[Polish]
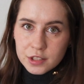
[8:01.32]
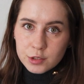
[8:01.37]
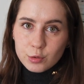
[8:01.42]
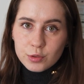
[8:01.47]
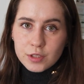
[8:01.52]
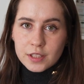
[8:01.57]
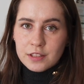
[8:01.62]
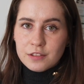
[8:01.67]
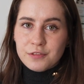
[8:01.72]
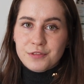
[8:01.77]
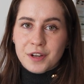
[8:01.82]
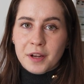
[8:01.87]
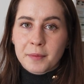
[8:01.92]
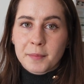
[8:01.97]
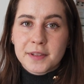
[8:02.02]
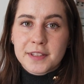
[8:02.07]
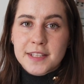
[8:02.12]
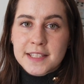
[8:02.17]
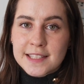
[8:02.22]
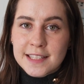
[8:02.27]
że tutaj ten
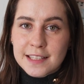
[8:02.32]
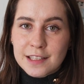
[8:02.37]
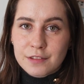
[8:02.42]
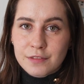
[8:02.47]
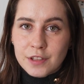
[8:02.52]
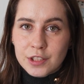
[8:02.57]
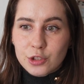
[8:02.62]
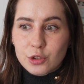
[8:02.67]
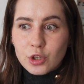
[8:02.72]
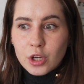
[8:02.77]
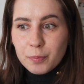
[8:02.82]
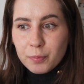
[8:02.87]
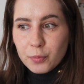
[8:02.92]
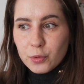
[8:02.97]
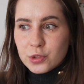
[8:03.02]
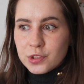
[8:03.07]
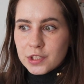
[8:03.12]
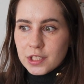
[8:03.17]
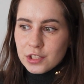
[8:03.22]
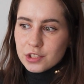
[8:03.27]
fragment jest nagrywany trochę
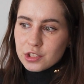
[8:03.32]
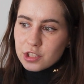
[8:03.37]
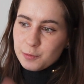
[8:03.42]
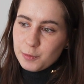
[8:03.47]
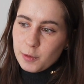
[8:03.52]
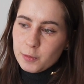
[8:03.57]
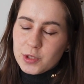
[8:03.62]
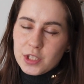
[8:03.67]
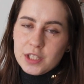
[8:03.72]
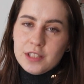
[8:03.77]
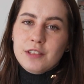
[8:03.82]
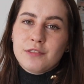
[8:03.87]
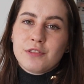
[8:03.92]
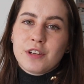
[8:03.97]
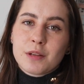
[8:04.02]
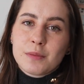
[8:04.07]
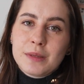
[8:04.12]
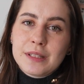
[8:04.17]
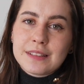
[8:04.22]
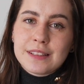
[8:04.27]
później niż te poprzednie
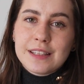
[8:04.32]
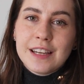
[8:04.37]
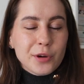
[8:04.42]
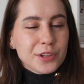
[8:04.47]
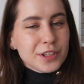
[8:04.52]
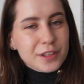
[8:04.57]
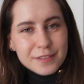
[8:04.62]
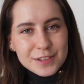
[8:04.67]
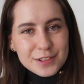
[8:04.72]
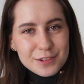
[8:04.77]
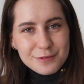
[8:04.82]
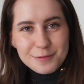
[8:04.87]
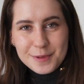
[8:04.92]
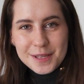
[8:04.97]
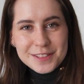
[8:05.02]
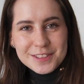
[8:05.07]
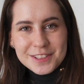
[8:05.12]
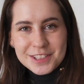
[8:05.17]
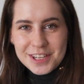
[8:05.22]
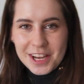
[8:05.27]
fragmenty, ponieważ w
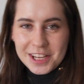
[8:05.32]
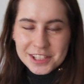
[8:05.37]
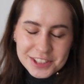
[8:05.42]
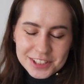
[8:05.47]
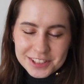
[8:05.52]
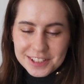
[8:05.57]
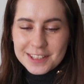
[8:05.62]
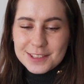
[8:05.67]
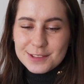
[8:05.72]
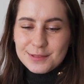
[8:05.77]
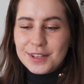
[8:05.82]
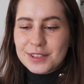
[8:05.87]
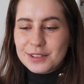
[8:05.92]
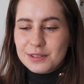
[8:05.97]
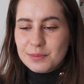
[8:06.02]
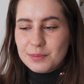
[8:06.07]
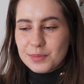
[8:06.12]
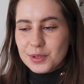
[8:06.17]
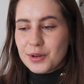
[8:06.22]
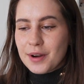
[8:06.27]
międzyczasie tak
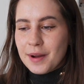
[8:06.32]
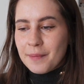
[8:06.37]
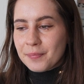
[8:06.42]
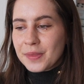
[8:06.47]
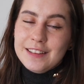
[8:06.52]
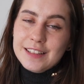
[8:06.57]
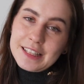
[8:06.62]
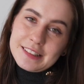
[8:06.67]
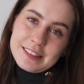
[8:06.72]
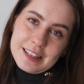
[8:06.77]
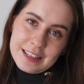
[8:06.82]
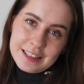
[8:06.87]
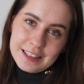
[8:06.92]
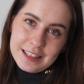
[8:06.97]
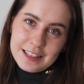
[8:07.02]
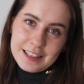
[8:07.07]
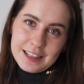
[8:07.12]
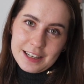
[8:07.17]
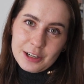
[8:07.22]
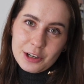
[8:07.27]
zwanym byłam na
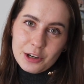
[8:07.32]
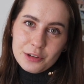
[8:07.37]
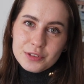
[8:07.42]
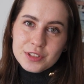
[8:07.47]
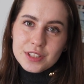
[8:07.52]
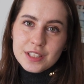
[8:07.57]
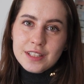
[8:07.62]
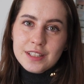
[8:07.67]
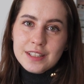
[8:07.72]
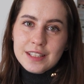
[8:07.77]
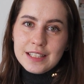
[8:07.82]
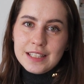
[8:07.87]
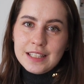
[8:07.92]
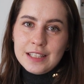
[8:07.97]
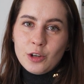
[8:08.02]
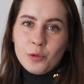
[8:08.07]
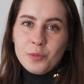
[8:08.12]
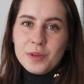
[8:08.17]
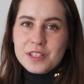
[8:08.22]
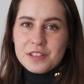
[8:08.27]
targach krakowskich
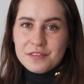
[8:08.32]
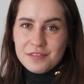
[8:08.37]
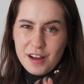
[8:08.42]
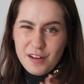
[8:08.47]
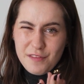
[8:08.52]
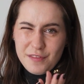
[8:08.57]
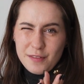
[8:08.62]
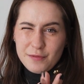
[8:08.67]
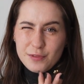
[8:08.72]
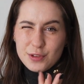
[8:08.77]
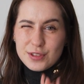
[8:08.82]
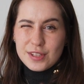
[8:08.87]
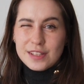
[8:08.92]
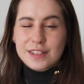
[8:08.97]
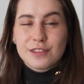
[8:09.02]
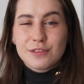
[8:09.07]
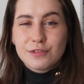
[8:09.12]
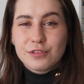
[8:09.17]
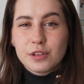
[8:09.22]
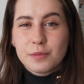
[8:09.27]
i obiecywałam Wam w
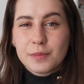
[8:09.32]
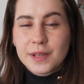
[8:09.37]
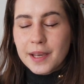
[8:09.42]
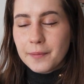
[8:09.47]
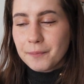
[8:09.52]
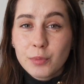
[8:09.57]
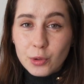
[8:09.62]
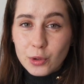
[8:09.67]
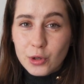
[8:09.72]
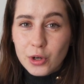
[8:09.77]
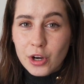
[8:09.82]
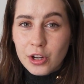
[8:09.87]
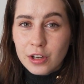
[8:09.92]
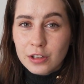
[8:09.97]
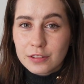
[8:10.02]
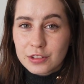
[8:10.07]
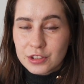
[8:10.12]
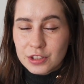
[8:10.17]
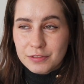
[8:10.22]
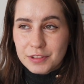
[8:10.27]
ostatnim filmie Book Hall,
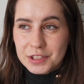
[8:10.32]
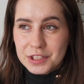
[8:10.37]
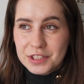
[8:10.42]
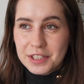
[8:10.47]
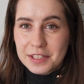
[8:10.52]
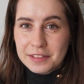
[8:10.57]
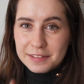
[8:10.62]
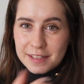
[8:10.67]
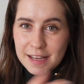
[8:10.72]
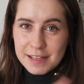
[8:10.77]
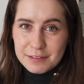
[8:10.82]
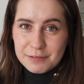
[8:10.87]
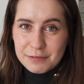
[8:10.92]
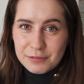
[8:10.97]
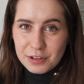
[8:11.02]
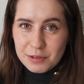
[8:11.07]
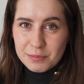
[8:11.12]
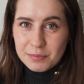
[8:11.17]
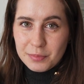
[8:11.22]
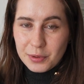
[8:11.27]
że właśnie ten
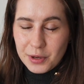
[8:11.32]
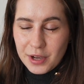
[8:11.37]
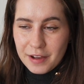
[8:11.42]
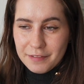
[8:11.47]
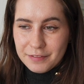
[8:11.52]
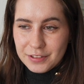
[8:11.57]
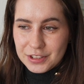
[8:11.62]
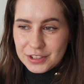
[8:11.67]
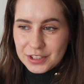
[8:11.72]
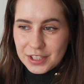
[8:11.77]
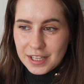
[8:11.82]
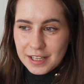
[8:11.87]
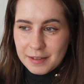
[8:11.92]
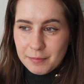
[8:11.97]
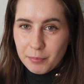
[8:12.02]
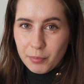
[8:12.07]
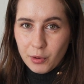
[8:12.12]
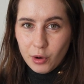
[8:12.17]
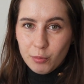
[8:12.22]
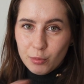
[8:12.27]
film pojawi się
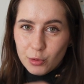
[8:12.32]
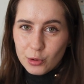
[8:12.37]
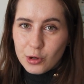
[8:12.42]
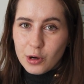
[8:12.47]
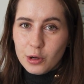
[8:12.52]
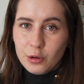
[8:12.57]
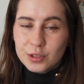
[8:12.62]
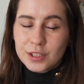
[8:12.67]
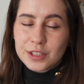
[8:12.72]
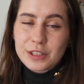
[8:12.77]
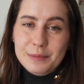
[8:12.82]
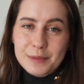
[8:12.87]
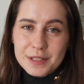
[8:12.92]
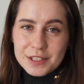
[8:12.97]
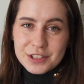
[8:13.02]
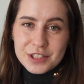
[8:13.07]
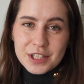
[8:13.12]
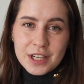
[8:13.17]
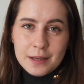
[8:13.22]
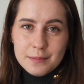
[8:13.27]
po Book Hallu, natomiast
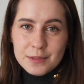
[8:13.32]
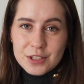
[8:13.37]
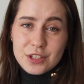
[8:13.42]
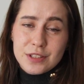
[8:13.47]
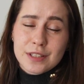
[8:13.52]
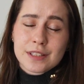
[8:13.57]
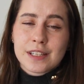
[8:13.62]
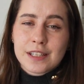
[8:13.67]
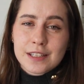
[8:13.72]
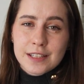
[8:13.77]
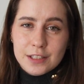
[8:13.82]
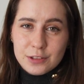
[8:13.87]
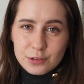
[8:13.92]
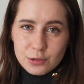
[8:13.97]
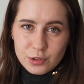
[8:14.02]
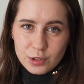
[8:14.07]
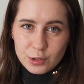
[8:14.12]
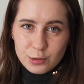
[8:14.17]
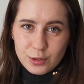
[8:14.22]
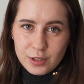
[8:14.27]
Natomiast czekam jeszcze na kilka
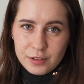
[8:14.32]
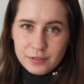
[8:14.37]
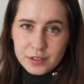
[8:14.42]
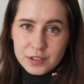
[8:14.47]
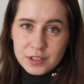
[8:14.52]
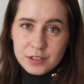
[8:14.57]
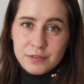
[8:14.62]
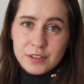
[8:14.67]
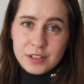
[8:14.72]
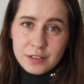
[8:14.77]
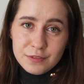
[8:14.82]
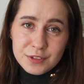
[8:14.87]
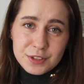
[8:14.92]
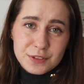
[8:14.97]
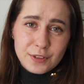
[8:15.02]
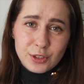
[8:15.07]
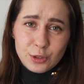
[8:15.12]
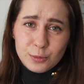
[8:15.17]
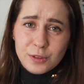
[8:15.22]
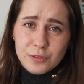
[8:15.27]
książek, które właśnie
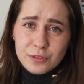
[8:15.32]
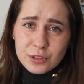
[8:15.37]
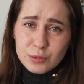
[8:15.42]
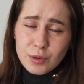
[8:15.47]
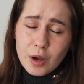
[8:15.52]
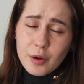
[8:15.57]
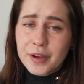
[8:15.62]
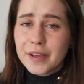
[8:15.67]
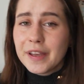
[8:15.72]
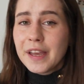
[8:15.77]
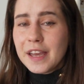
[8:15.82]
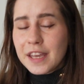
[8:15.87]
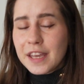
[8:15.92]
wydawnictwa do mnie wysłały